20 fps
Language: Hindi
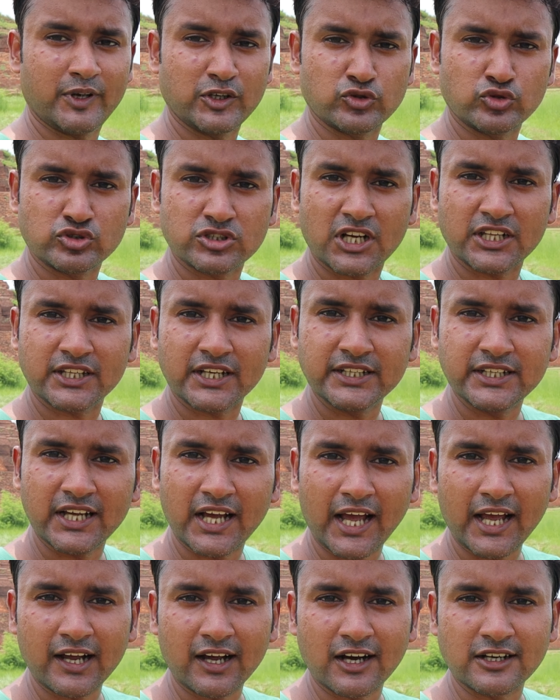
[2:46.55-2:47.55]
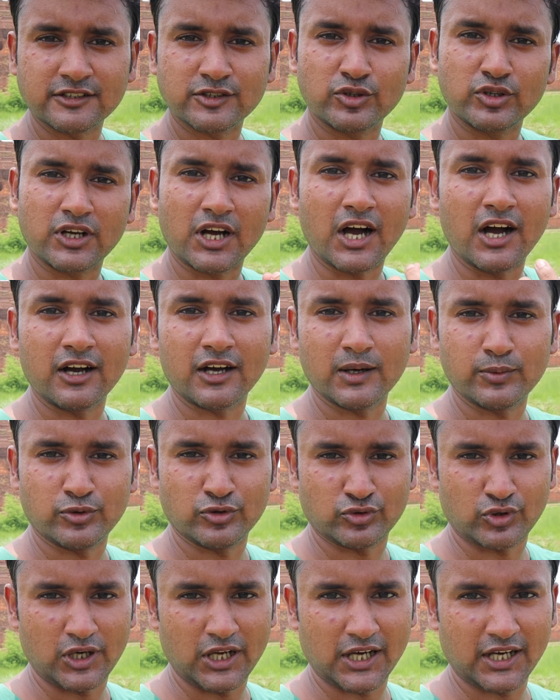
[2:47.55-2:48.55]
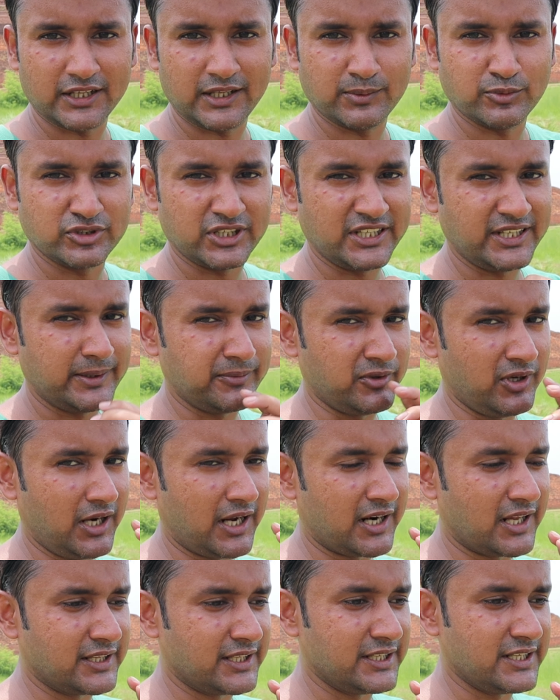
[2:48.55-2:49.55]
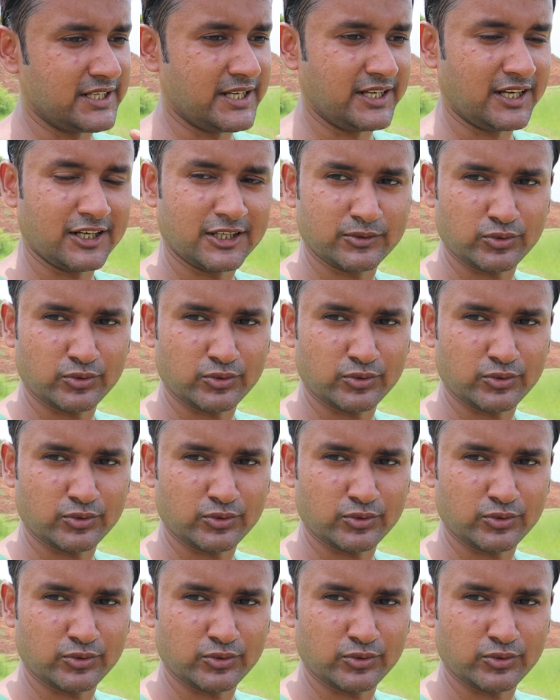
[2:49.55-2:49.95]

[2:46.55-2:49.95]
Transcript: मैं सोच रहा था ये है कहाँ से और कहाँ का फ़ोटो लगा दिया मुझे ये फील आ रहा था कि कहीं